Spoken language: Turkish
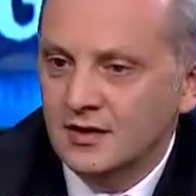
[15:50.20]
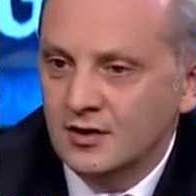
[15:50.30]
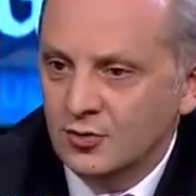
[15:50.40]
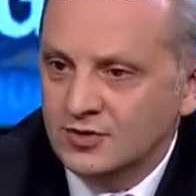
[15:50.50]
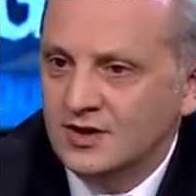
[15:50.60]

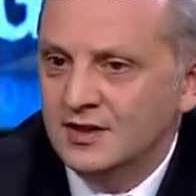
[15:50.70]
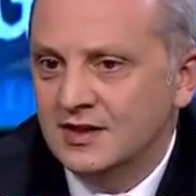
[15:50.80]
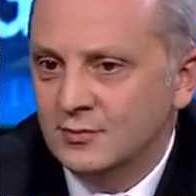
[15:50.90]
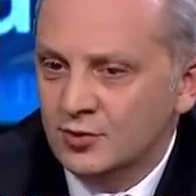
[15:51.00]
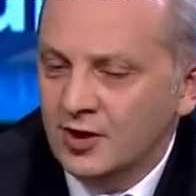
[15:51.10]

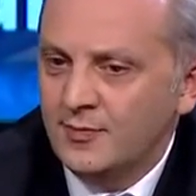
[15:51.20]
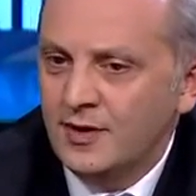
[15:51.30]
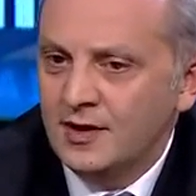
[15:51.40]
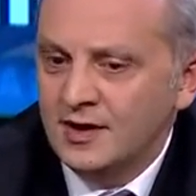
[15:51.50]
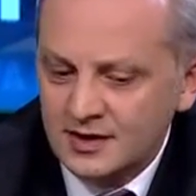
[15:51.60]
özellikle bu
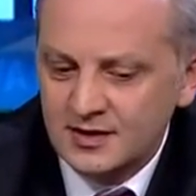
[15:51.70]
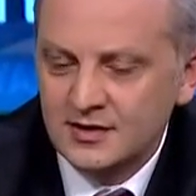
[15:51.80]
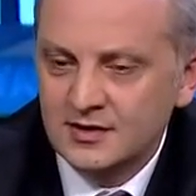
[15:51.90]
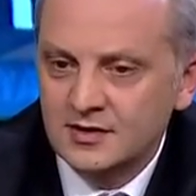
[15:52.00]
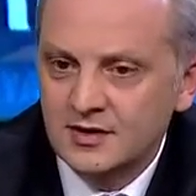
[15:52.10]
rehberlik
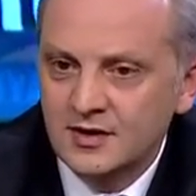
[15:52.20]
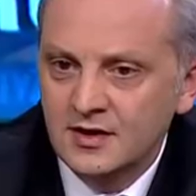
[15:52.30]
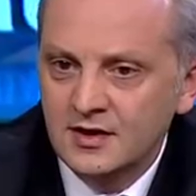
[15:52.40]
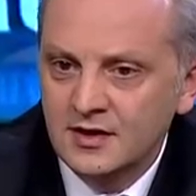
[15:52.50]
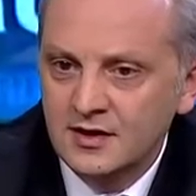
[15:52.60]

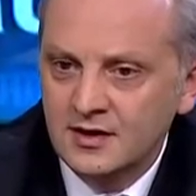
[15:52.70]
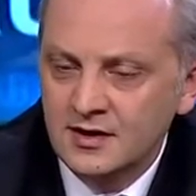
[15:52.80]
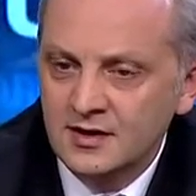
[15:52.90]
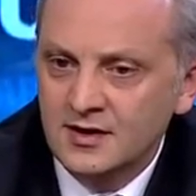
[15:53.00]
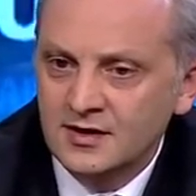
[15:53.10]
e,